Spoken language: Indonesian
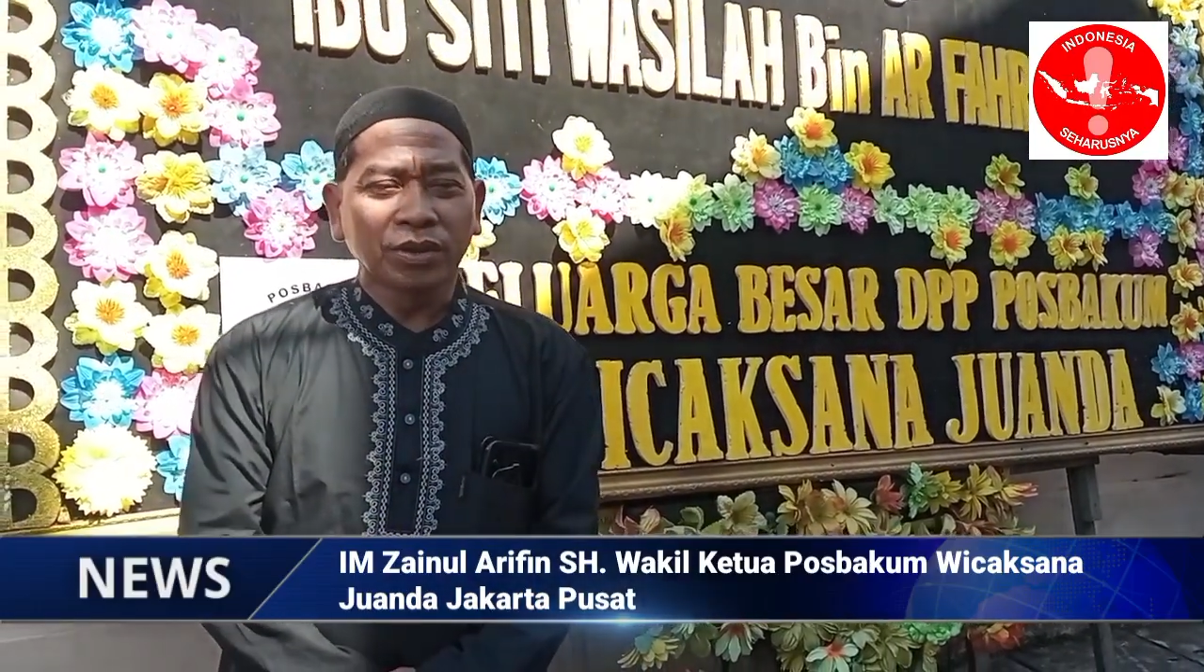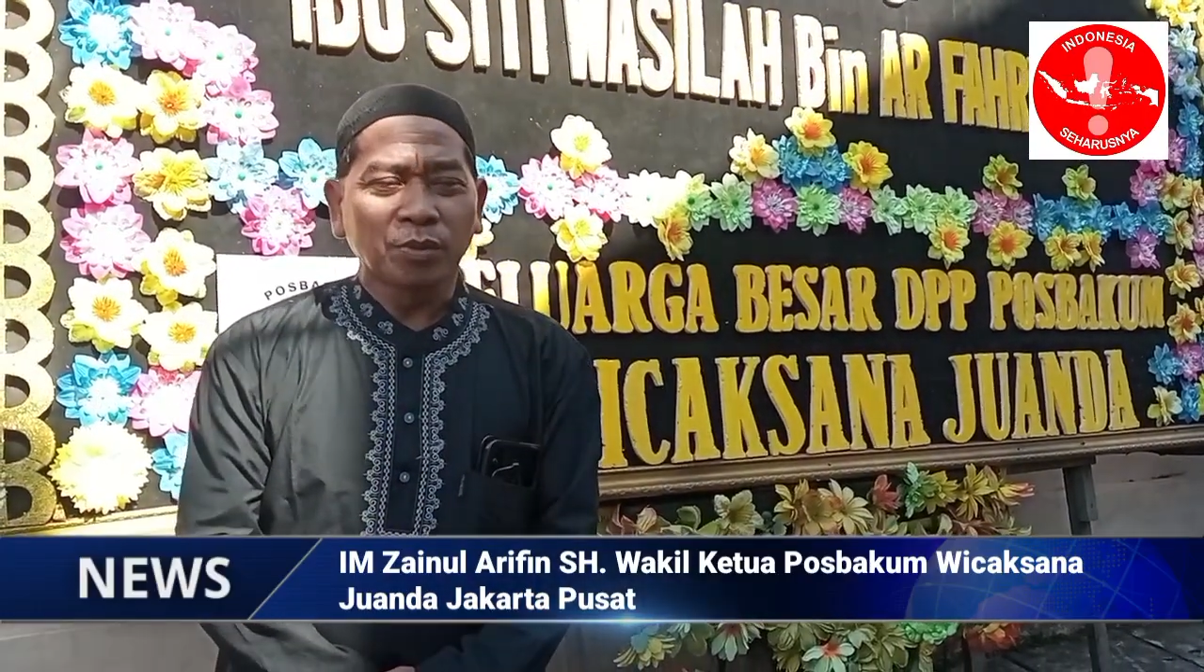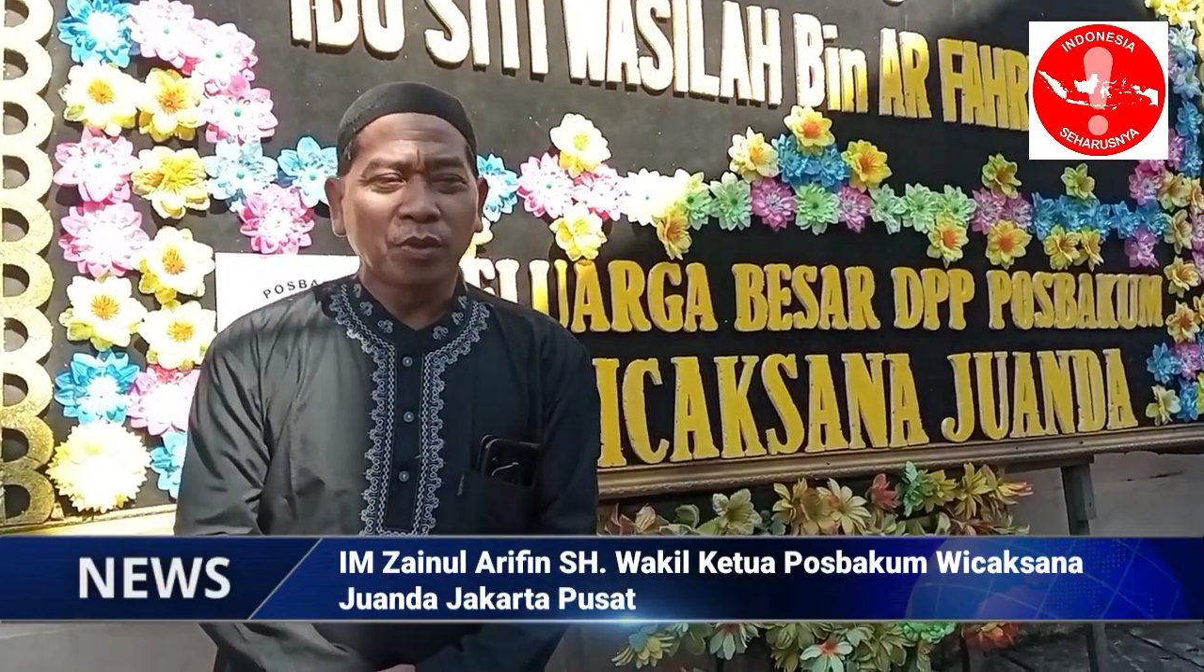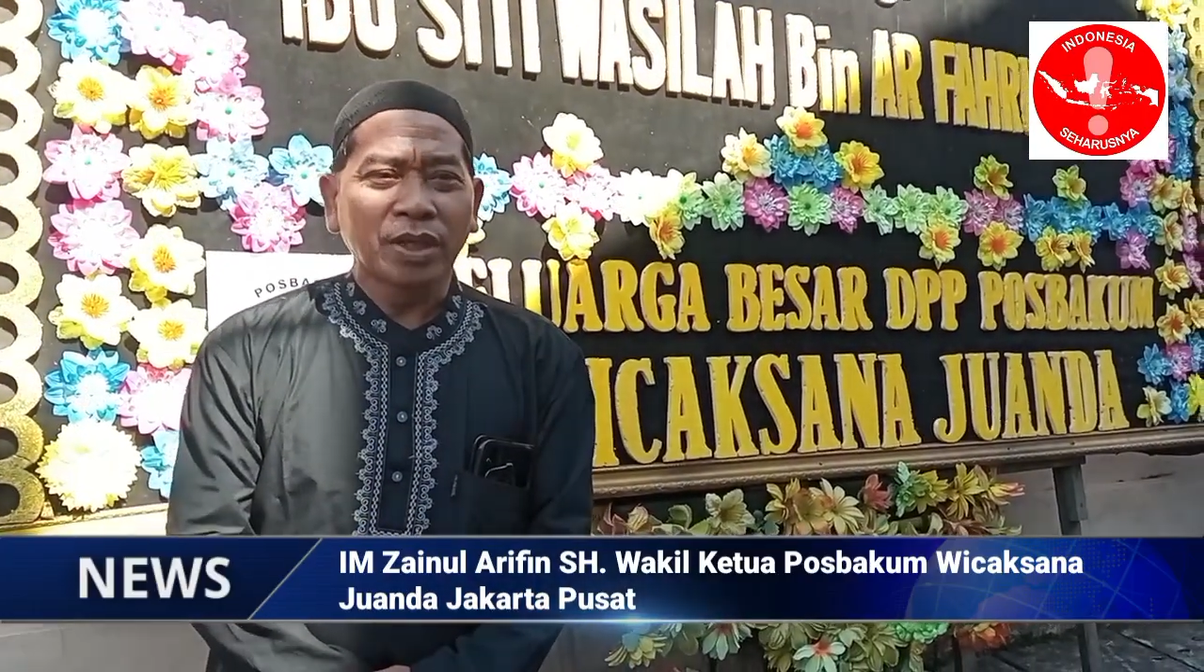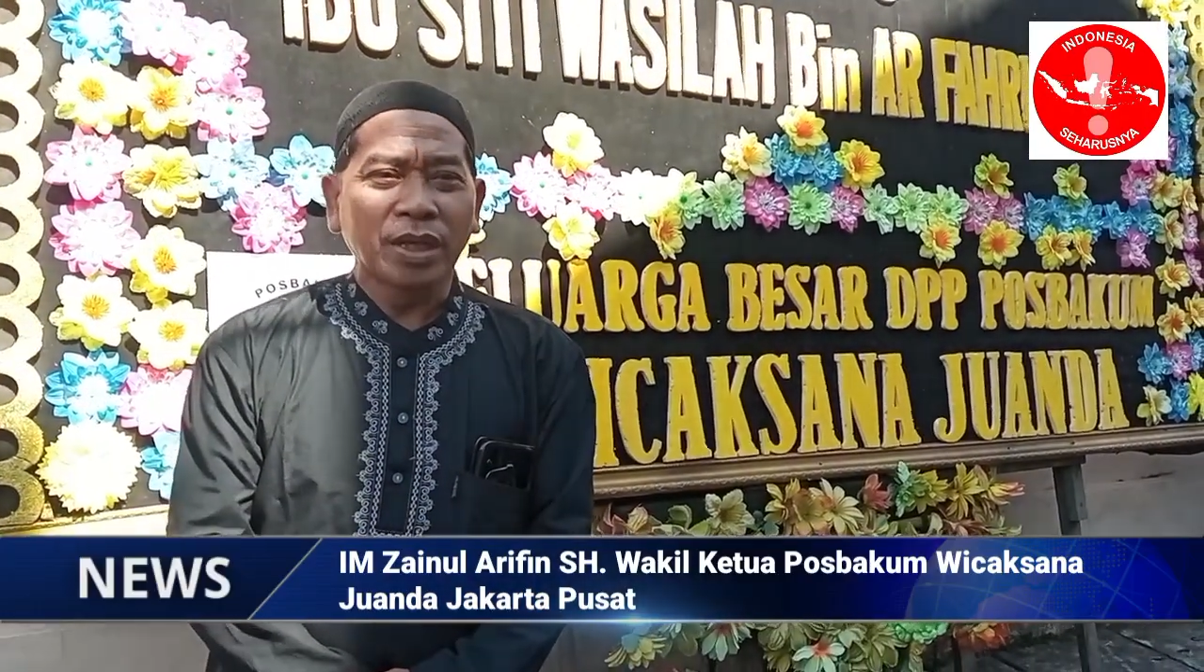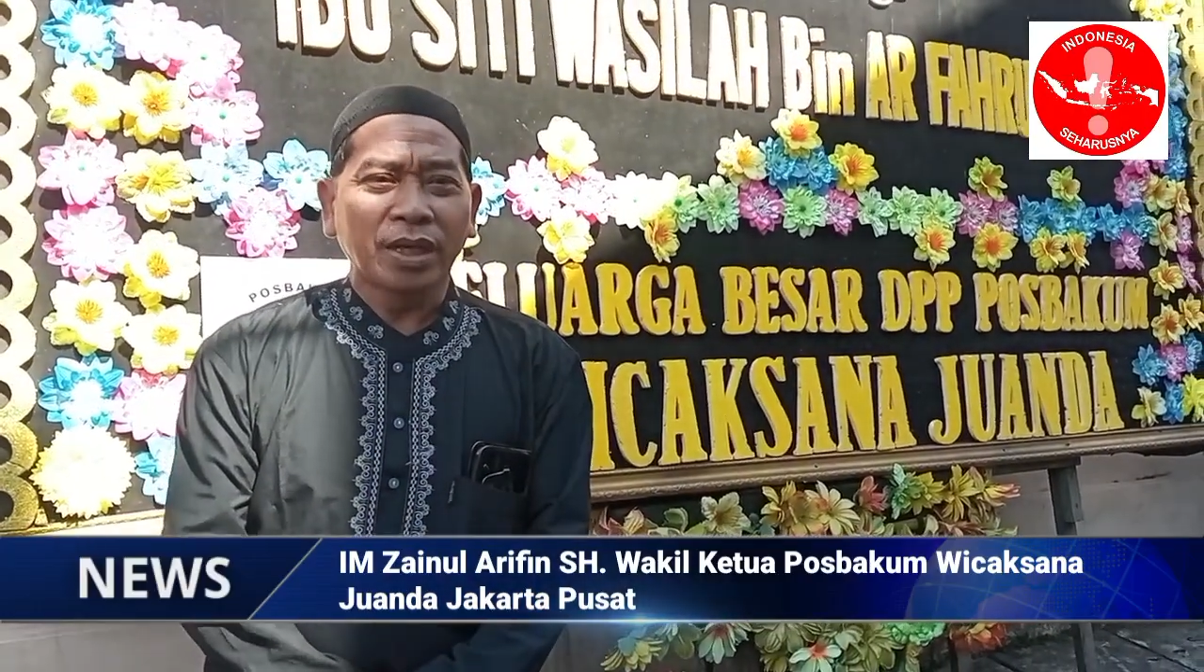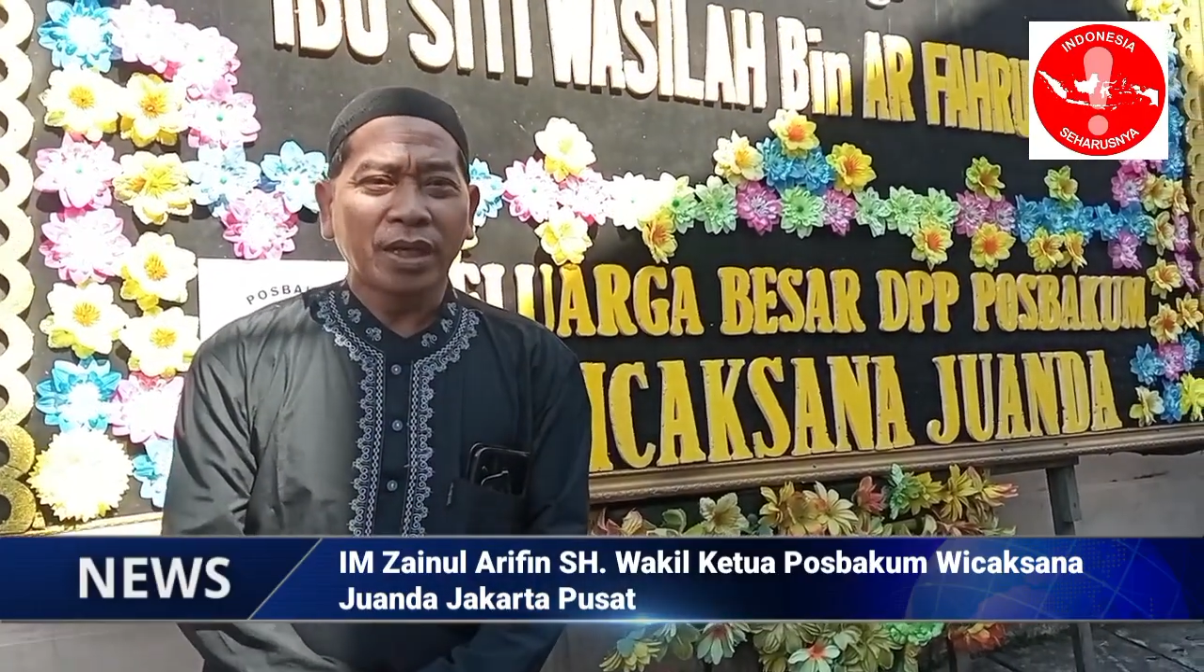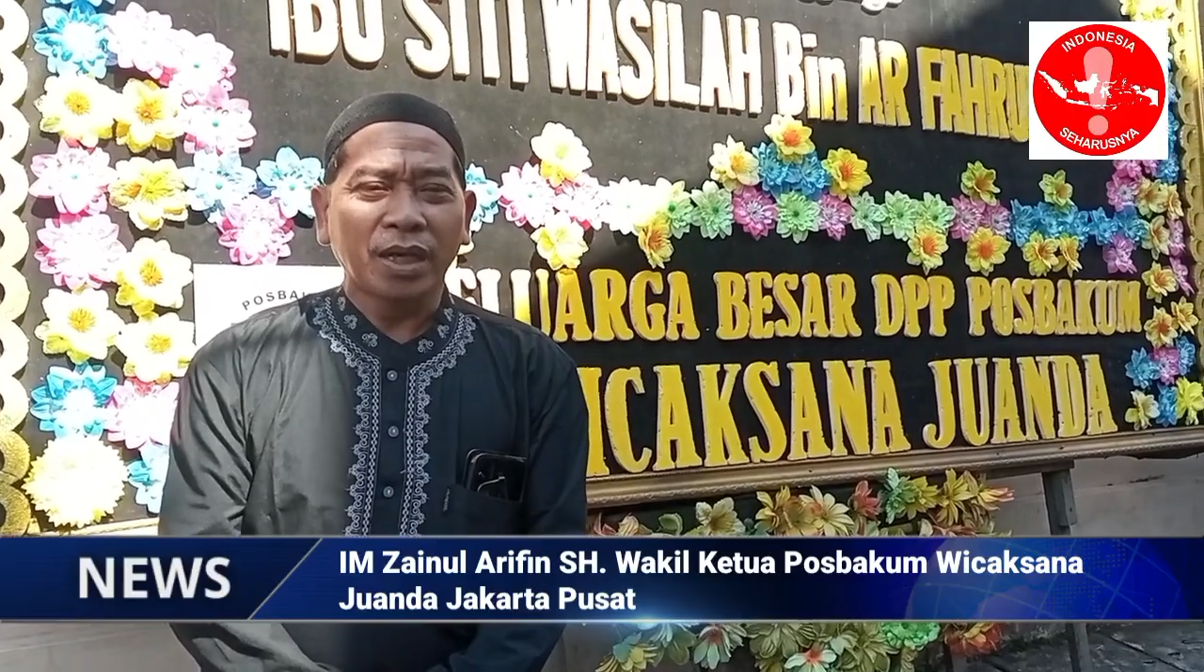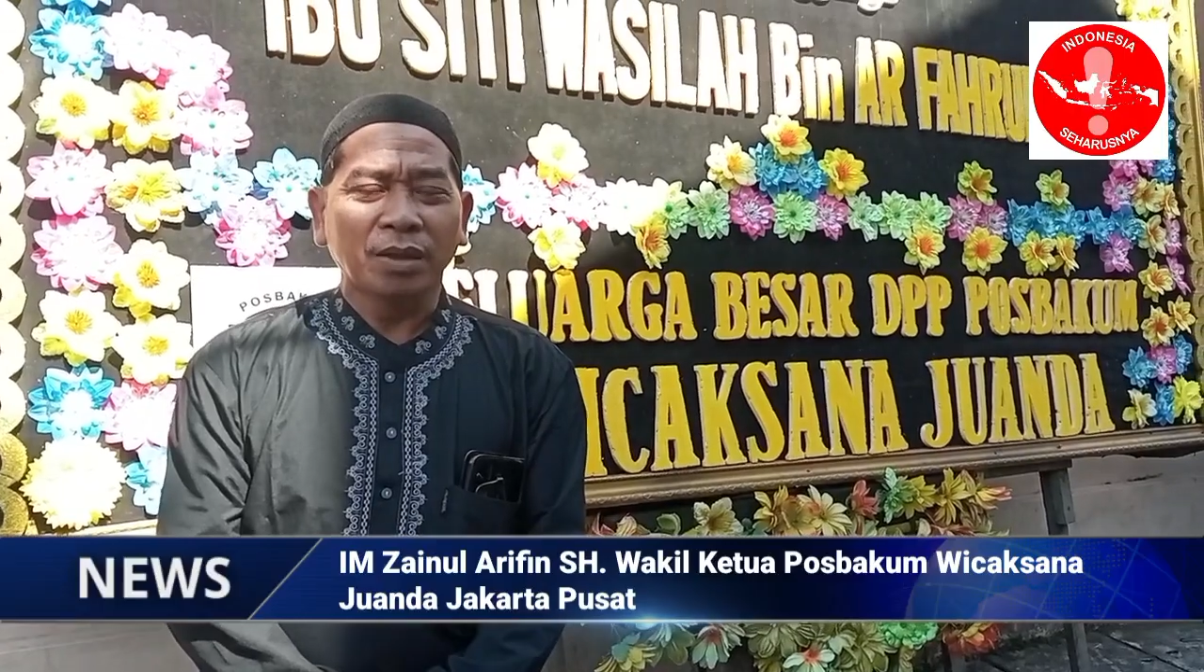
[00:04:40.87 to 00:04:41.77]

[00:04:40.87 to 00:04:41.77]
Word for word: semoga